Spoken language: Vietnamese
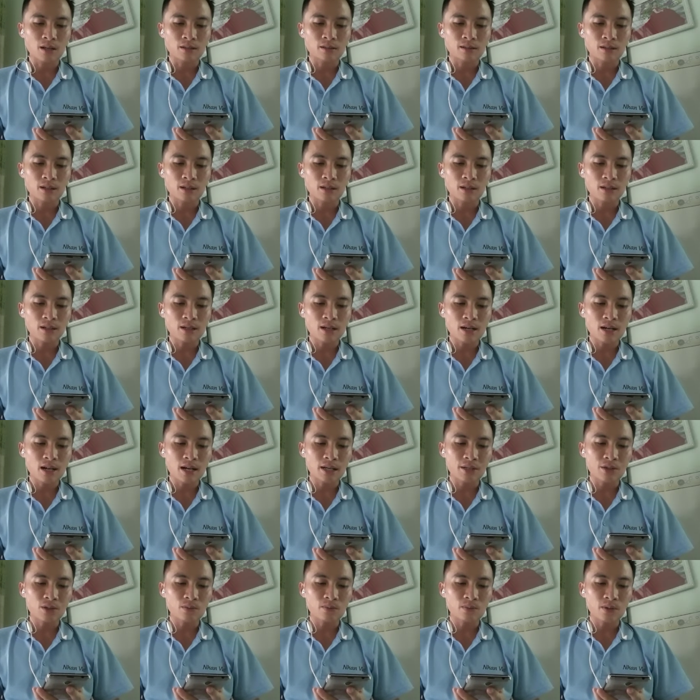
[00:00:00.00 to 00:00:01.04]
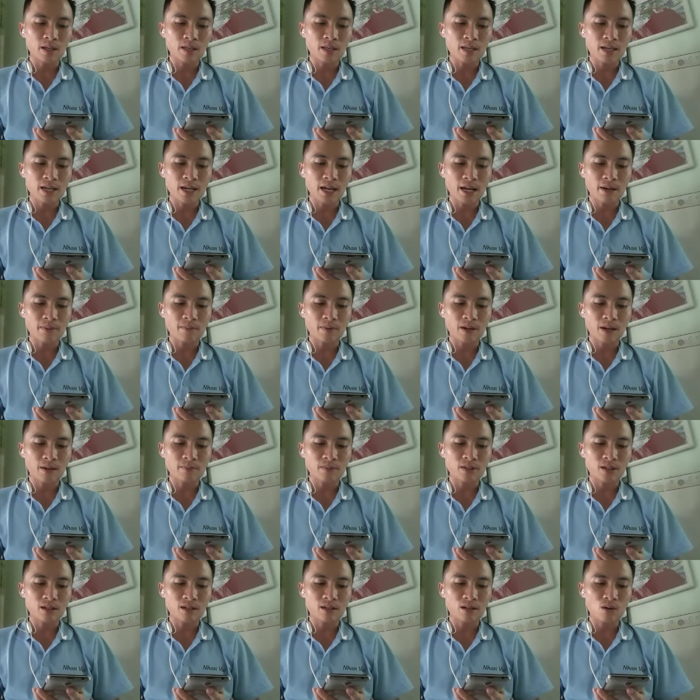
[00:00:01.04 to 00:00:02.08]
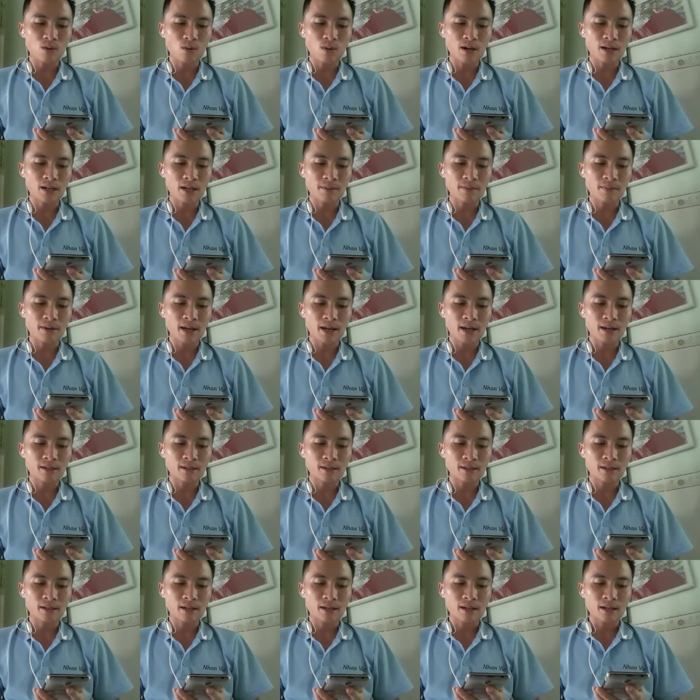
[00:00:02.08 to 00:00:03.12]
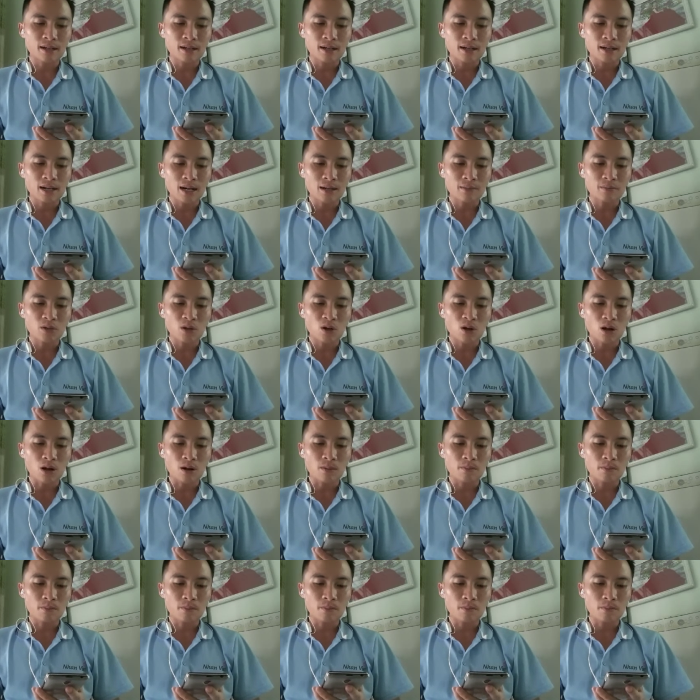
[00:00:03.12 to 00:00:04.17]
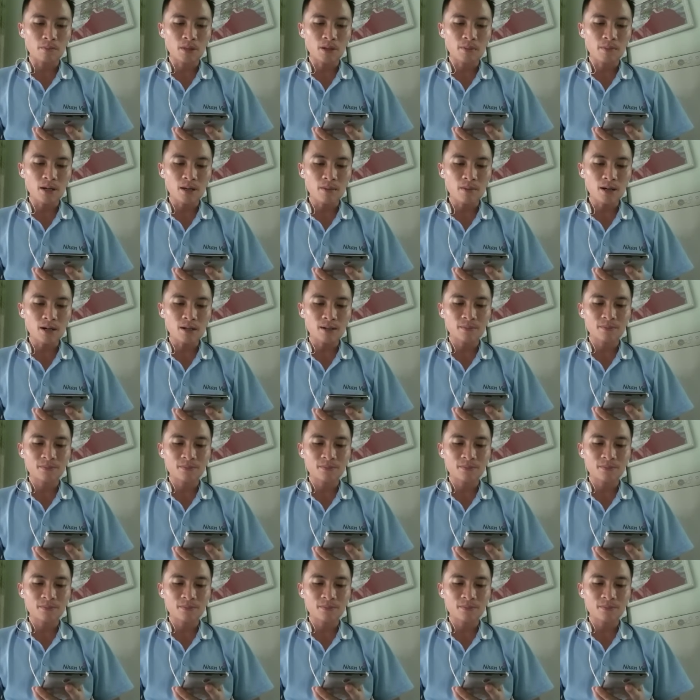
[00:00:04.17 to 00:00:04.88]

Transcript: Từ trước đến nay chúng ta chỉ kèm kẹp những người có quan điểm khác, làm cho họ bị bí bức.